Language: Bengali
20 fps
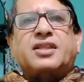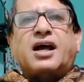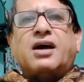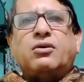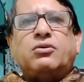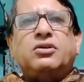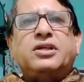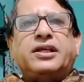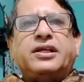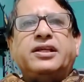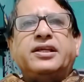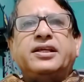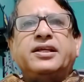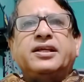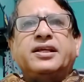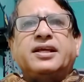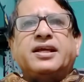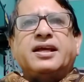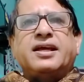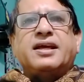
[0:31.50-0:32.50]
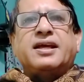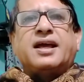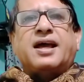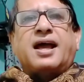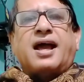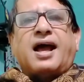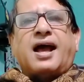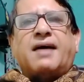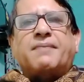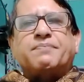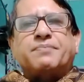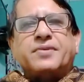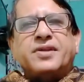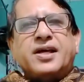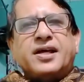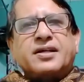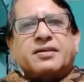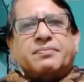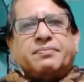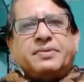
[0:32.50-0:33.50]
তাহলে
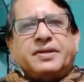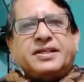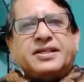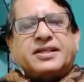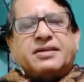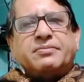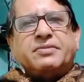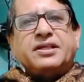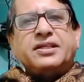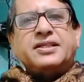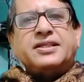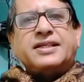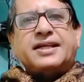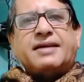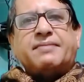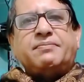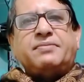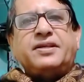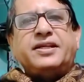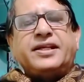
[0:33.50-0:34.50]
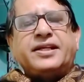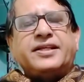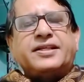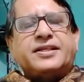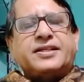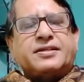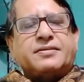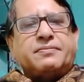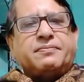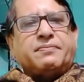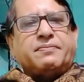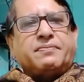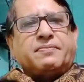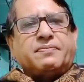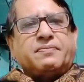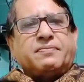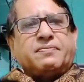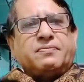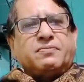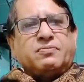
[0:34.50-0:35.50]
আপনার ভিটামিন ট্যাবলেট
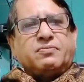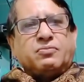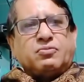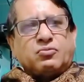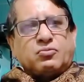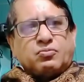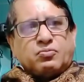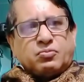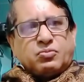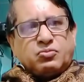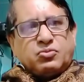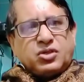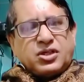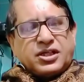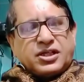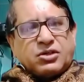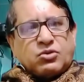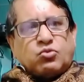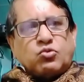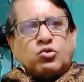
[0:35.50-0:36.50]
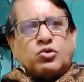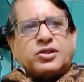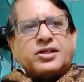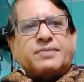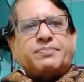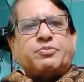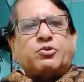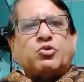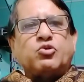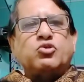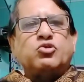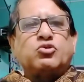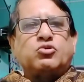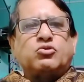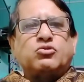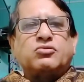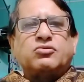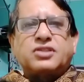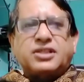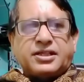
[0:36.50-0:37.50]
যে কোনটা
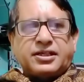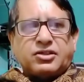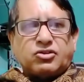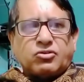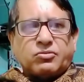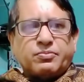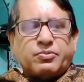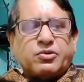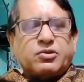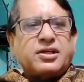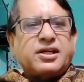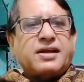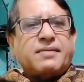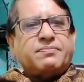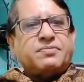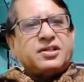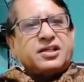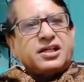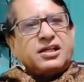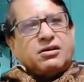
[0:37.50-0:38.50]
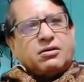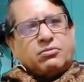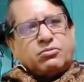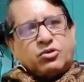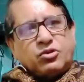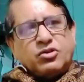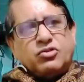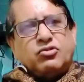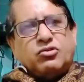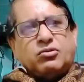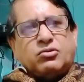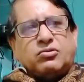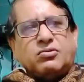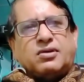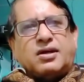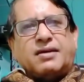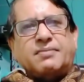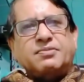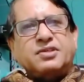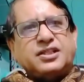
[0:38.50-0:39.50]
প্রয়োজন সে সম্পর্কে আপনি কি অবহিত
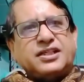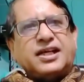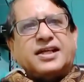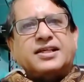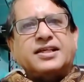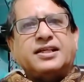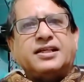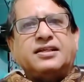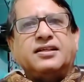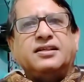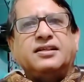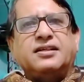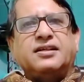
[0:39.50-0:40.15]
আপনি জানেন